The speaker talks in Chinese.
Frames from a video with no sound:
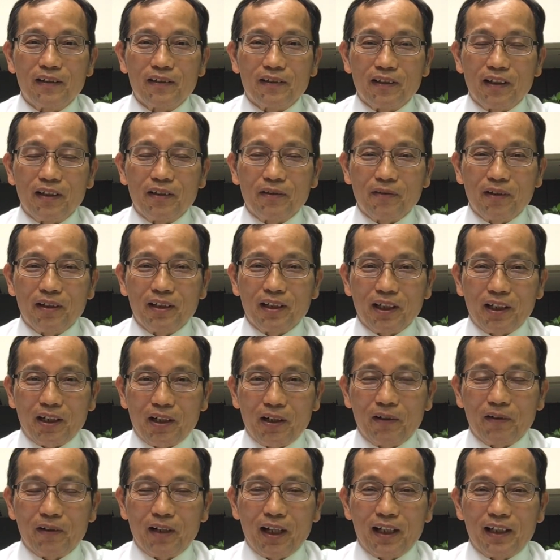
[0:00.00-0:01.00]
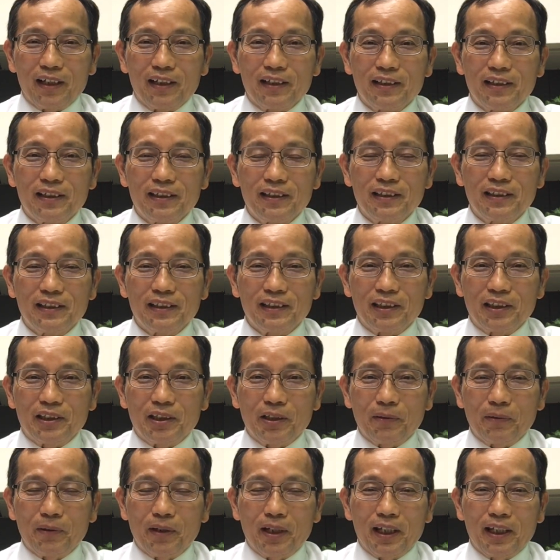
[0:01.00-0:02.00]
神觉得够了，你
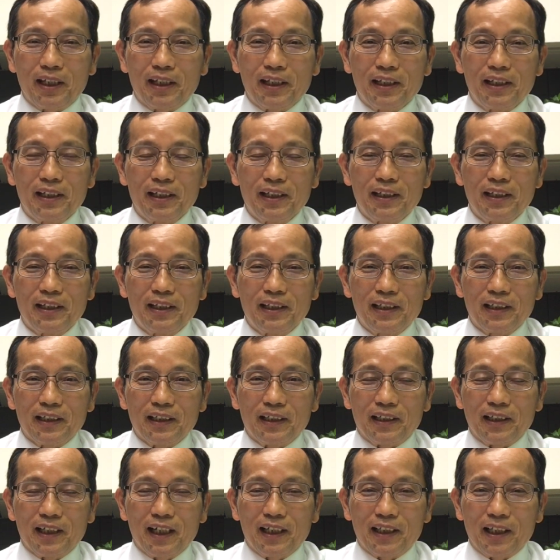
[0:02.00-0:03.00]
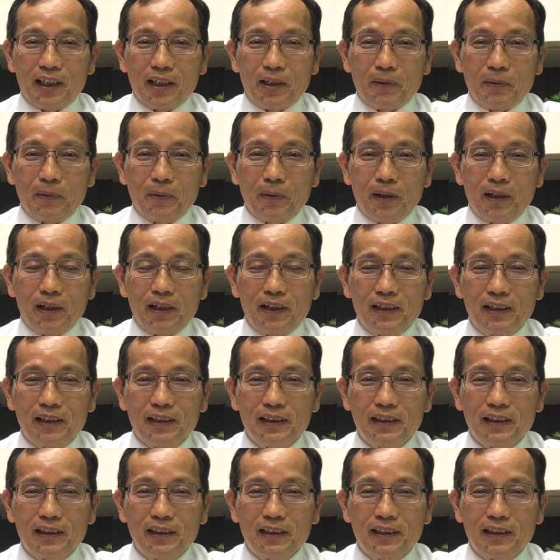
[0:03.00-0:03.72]
这位可爱的以诺